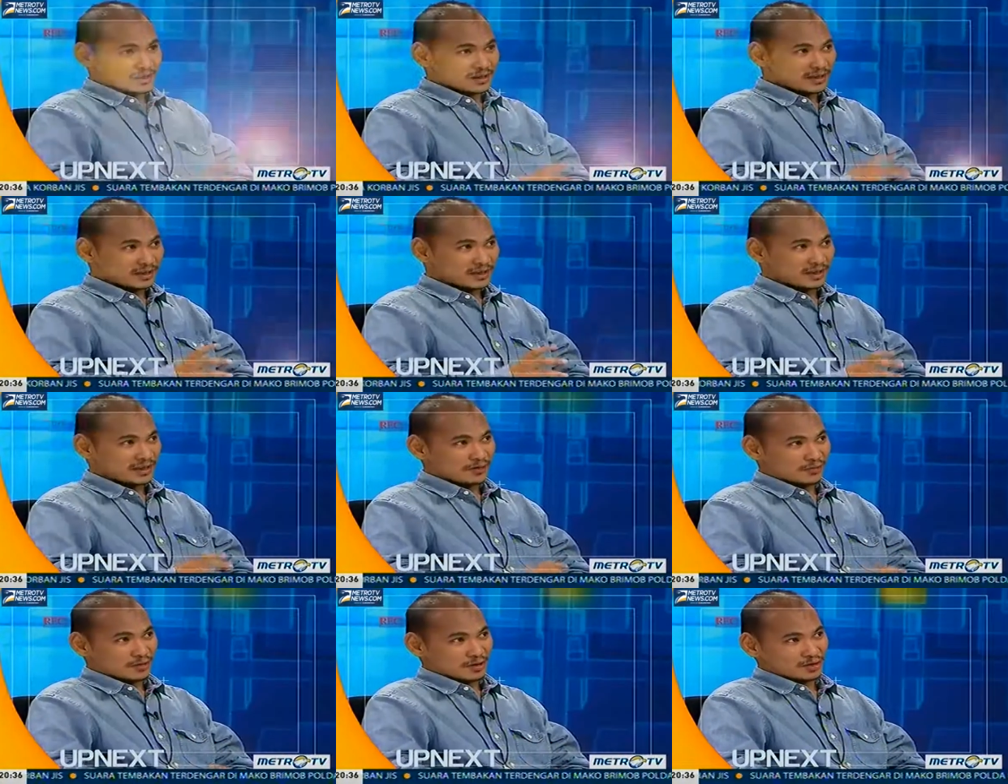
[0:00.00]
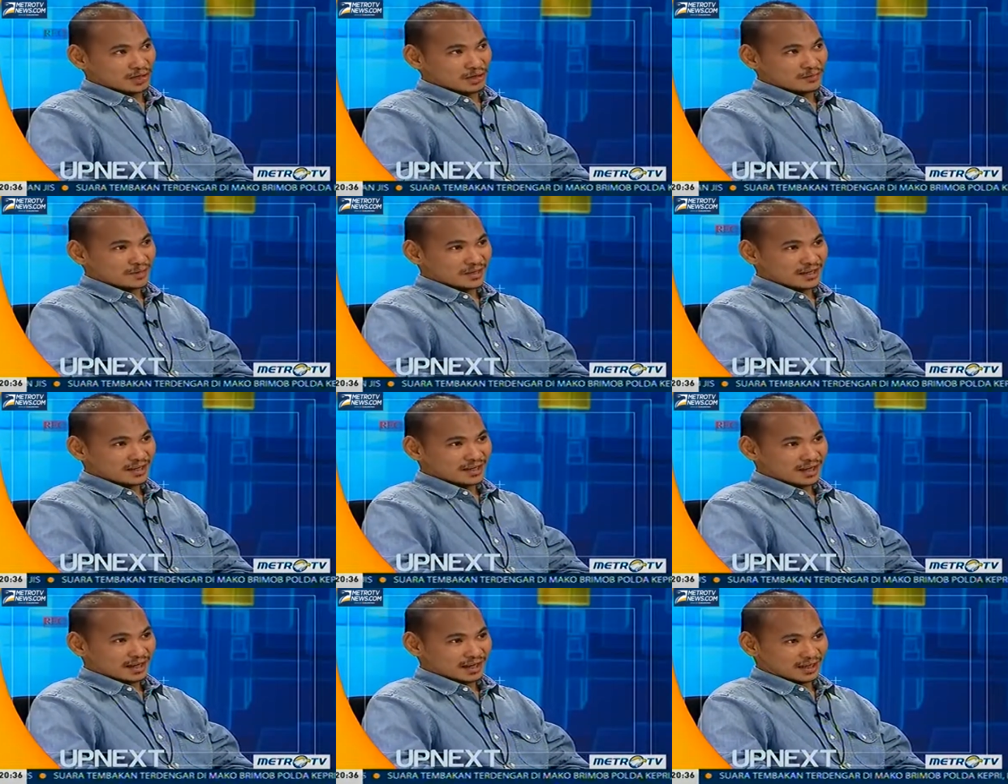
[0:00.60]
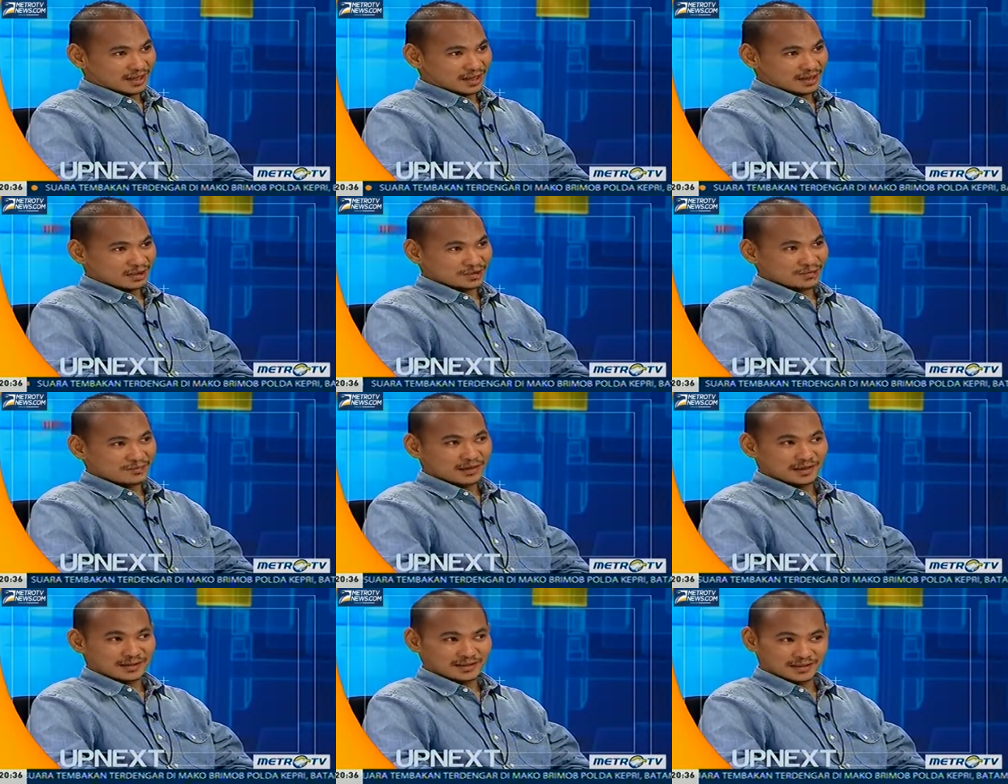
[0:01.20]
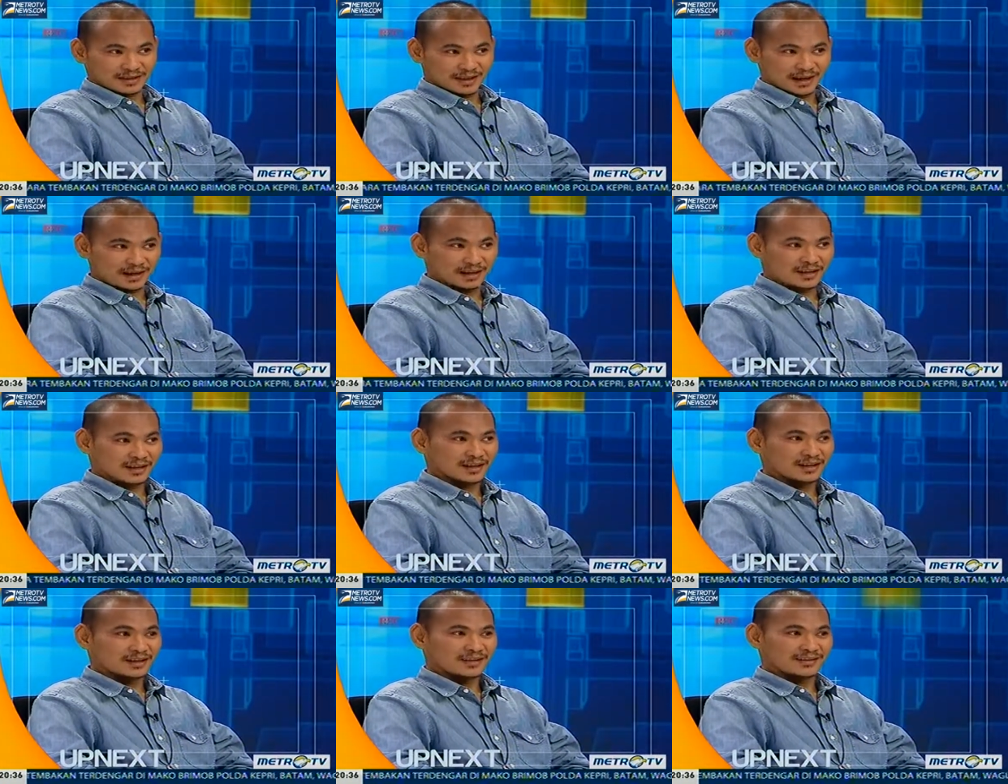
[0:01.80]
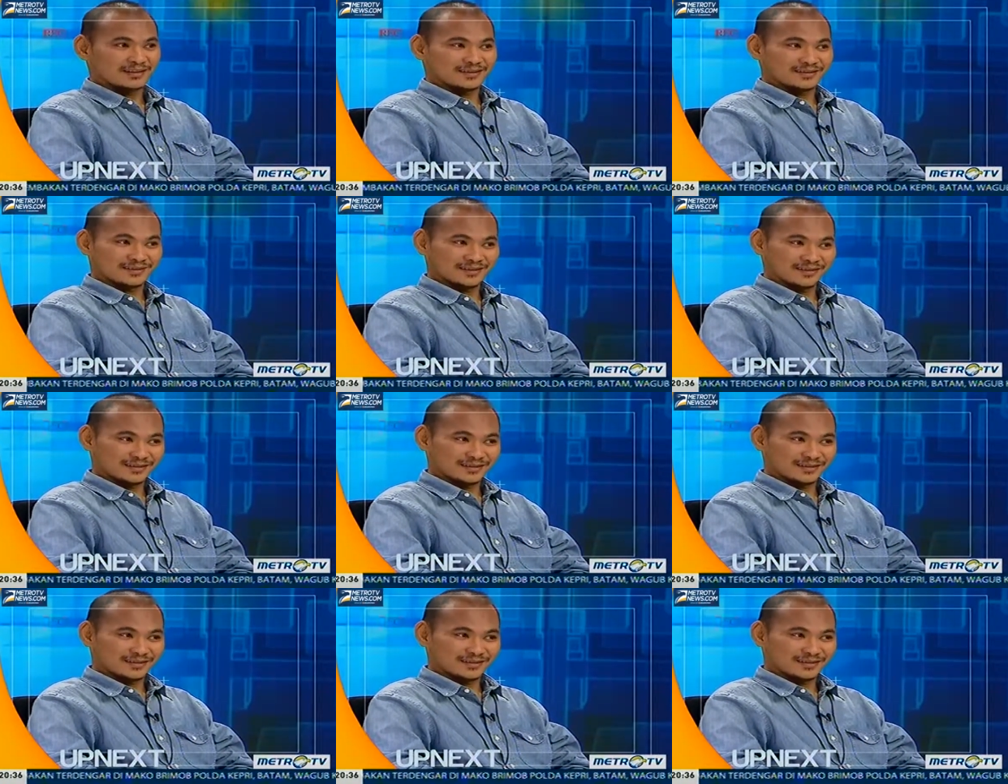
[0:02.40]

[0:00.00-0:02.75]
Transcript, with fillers: Ketika kita melakukan penindakan itu pasti ada